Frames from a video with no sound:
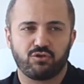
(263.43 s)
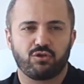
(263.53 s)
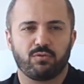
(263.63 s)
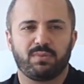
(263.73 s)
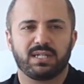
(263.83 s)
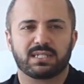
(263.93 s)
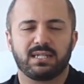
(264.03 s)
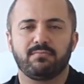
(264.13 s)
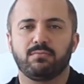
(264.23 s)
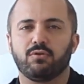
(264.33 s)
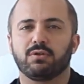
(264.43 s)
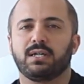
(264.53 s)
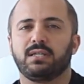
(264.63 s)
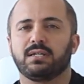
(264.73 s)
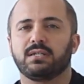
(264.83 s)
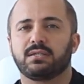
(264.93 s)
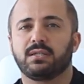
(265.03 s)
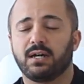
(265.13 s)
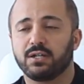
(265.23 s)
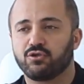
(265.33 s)
Çünkü beslenme olaylarını
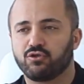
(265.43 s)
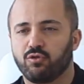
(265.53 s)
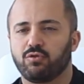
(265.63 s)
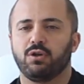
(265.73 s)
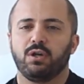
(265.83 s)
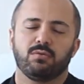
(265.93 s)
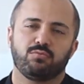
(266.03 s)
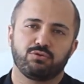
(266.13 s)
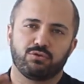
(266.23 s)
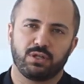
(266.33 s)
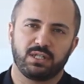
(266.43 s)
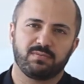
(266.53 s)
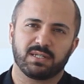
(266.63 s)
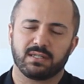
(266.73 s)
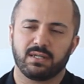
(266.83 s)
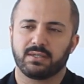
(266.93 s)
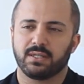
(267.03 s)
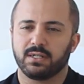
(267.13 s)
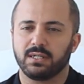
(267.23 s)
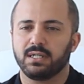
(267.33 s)
daha çok bu tür hizmet
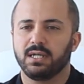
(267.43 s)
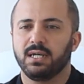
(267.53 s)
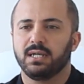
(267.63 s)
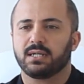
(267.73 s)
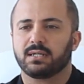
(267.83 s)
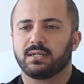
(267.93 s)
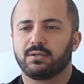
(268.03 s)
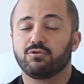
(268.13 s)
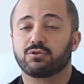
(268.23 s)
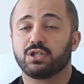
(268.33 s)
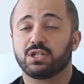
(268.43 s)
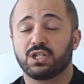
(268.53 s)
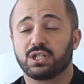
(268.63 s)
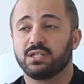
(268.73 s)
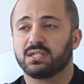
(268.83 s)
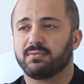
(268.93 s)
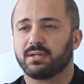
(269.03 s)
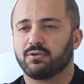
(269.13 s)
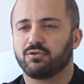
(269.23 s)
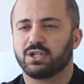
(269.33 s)
alanlarını e, yurt dışına çıktığınız
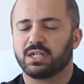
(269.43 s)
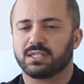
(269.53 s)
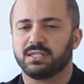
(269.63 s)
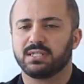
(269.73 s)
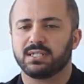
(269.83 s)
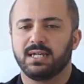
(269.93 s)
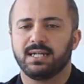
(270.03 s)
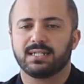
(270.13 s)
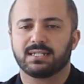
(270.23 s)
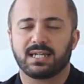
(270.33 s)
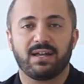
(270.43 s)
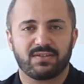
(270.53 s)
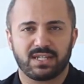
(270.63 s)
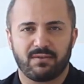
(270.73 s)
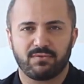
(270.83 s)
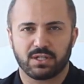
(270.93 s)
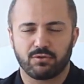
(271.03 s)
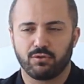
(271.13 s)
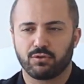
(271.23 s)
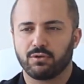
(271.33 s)
zaman göreceksiniz. Self
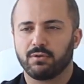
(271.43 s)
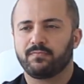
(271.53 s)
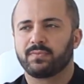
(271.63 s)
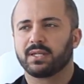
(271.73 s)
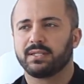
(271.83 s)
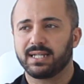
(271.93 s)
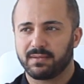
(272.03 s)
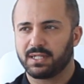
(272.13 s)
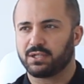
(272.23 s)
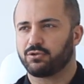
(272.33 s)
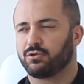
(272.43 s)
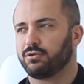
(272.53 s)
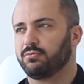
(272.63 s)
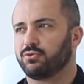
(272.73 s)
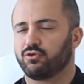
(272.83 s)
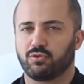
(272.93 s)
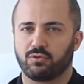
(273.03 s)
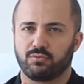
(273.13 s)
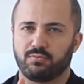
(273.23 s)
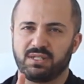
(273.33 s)
servise dönüyor. Ne demek istiyorum? Çok
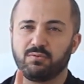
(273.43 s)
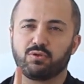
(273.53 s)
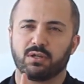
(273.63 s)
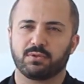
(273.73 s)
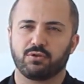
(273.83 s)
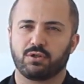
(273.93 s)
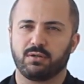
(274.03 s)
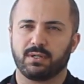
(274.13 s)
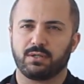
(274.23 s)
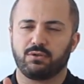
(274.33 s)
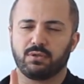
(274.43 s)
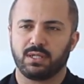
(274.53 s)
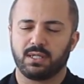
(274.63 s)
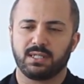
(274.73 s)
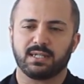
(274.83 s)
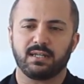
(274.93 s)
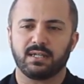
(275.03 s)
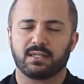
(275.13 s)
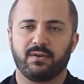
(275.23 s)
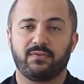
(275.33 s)
bizim ülkemizde yok ama e,
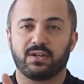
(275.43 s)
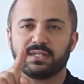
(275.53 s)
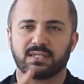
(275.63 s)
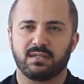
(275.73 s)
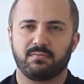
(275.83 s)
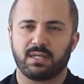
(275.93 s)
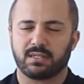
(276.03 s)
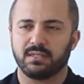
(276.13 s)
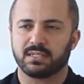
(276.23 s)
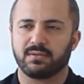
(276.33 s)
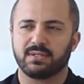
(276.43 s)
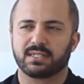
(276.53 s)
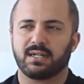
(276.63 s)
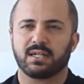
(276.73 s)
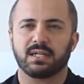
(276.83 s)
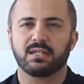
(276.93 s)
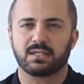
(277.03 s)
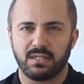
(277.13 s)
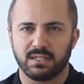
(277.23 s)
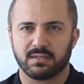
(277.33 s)
İtalya'da, Fransa'da McDonald's'a vesaireye
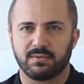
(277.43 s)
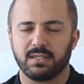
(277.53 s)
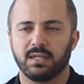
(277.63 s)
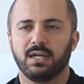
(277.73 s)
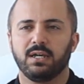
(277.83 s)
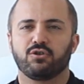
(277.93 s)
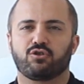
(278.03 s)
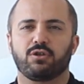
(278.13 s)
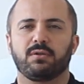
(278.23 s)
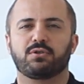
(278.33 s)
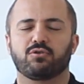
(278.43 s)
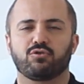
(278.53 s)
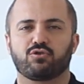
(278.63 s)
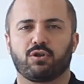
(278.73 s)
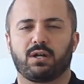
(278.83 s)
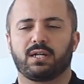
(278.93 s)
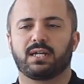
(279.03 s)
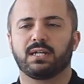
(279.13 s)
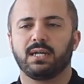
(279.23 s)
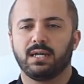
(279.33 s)
gittiğin zaman şöyle bir soru
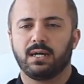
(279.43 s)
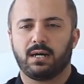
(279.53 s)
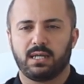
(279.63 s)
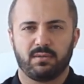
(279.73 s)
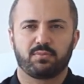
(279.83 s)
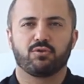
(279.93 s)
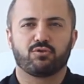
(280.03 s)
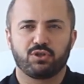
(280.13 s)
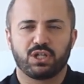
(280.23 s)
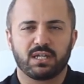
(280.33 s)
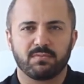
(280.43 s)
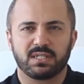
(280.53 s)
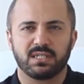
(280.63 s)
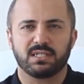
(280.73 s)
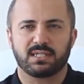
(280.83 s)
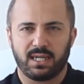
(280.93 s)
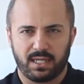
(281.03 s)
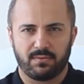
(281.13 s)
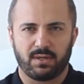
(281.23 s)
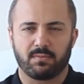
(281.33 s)
sorarlar. Alıp götürecek misiniz?
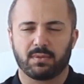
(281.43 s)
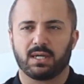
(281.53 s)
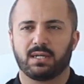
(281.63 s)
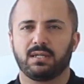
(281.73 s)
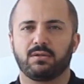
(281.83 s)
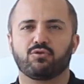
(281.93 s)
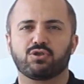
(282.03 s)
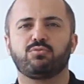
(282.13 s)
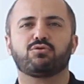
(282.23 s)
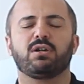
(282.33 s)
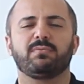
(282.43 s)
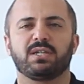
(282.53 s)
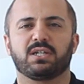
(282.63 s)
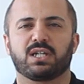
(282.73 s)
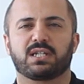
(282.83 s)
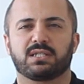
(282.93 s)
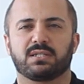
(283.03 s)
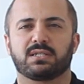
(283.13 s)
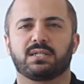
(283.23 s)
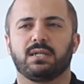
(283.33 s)
Take away mi yani? Yoksa burada mı
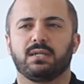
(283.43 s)
yiyeceksiniz?